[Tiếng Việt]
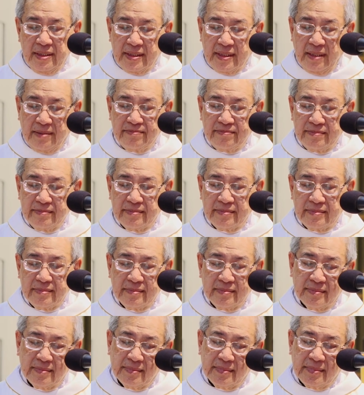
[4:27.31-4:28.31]
trong
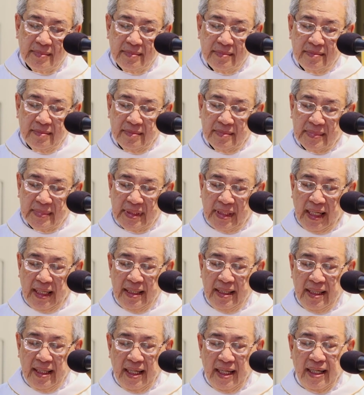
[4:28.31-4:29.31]

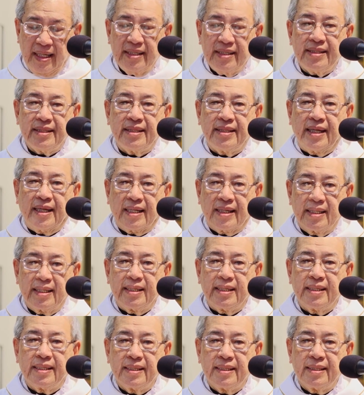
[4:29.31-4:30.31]
thánh lễ tiệc
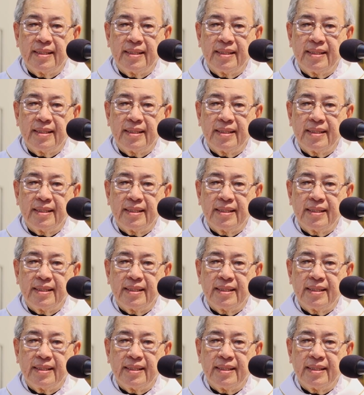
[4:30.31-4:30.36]
ly